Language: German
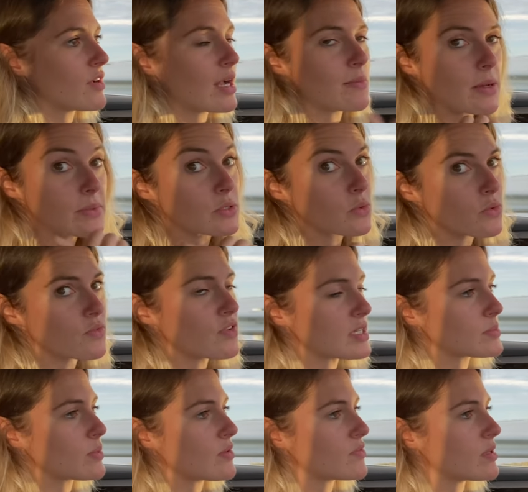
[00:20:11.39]
Vor allem habe ich
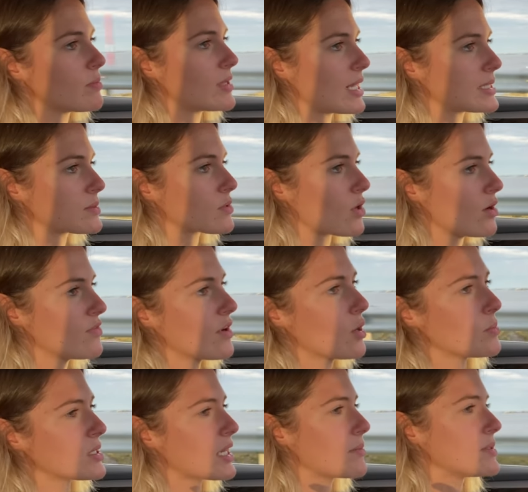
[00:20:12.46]
unfassbar viel Platz im
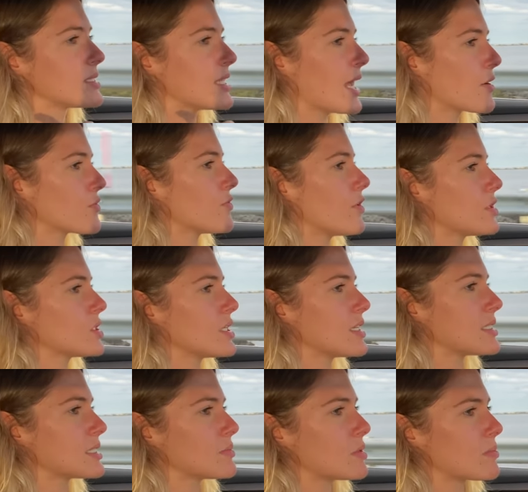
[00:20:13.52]
Kofferraum. Ich kann mir sehr gut vorstellen,
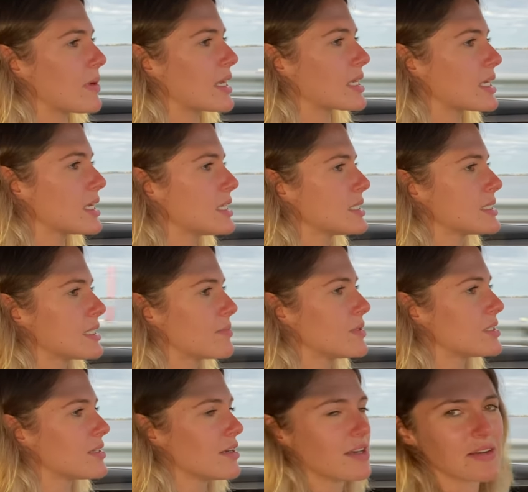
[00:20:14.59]
dass ich mit meinen Kittys
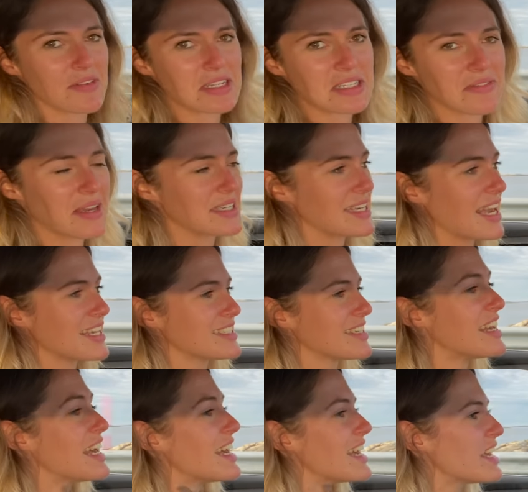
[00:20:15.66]
damit, wenn ich welche
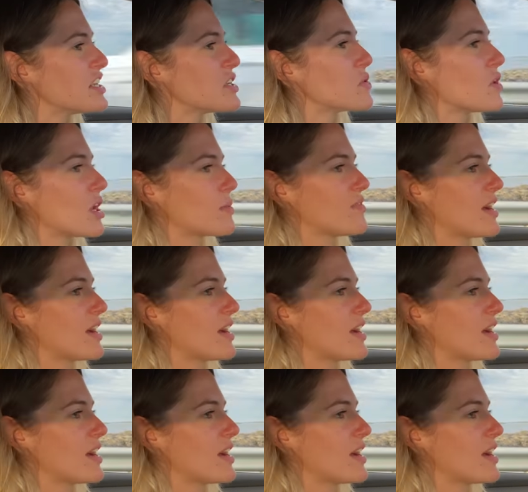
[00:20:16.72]
hätte, in den Urlaub